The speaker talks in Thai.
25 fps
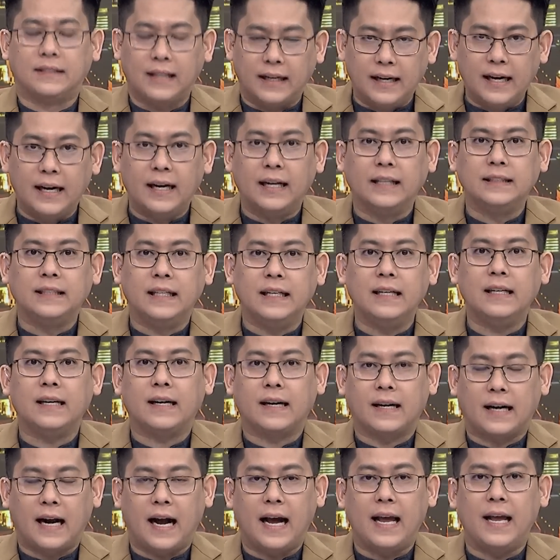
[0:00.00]
เสนอชื่อ
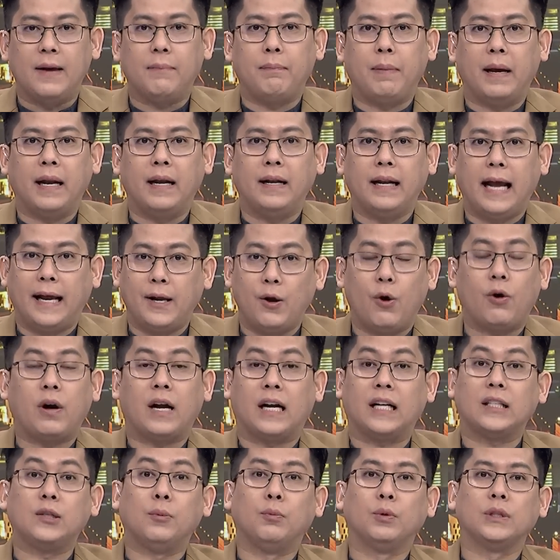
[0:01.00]
ใครเป็นนายก
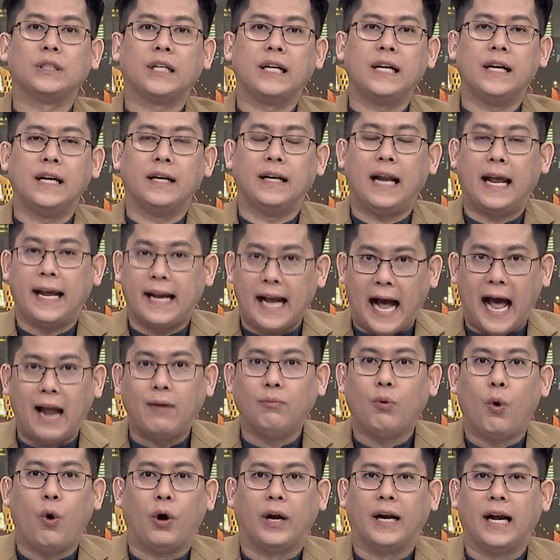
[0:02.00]
รัฐมนตรีในกา
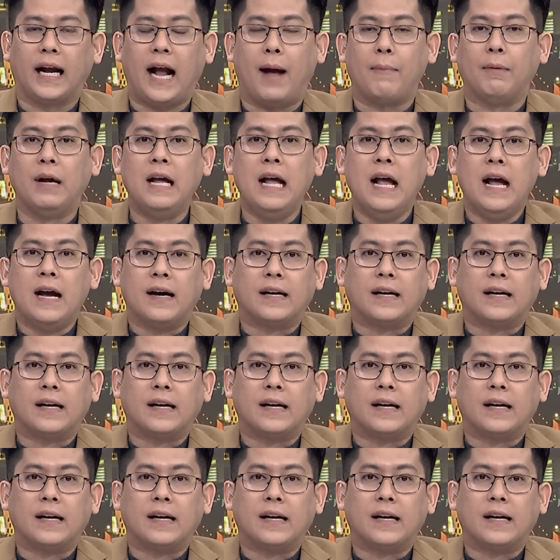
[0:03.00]
รโหวตนะครับ